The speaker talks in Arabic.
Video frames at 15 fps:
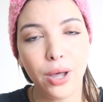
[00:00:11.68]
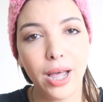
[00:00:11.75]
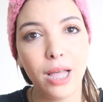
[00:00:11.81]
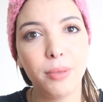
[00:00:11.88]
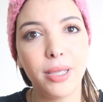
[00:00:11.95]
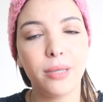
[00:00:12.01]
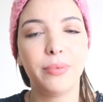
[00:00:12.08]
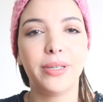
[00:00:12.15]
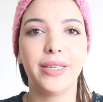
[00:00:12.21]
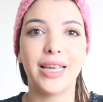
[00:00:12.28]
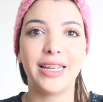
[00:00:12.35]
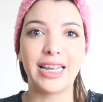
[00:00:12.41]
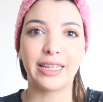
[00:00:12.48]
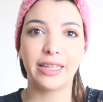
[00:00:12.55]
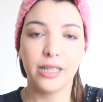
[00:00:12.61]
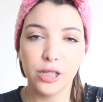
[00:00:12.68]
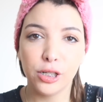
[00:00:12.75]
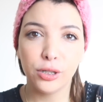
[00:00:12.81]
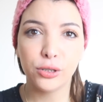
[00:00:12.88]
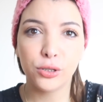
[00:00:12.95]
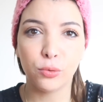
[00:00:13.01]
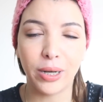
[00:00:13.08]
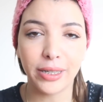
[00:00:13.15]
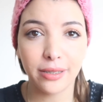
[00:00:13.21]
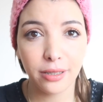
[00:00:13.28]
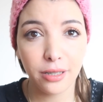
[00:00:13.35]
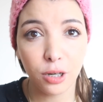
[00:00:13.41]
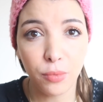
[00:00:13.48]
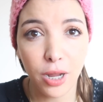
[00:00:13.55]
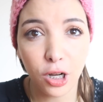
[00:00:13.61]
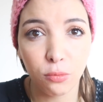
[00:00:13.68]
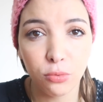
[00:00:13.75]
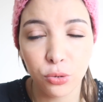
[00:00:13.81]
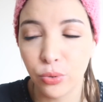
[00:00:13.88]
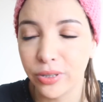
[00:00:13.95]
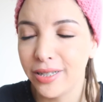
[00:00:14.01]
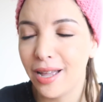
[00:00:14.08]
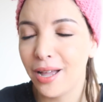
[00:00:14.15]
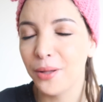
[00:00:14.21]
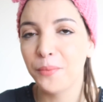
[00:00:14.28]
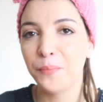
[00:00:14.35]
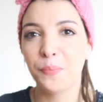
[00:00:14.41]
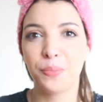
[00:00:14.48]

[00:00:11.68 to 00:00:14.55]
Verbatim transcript: حبايبي انا نجلس بغيت نهضر معاكم شويه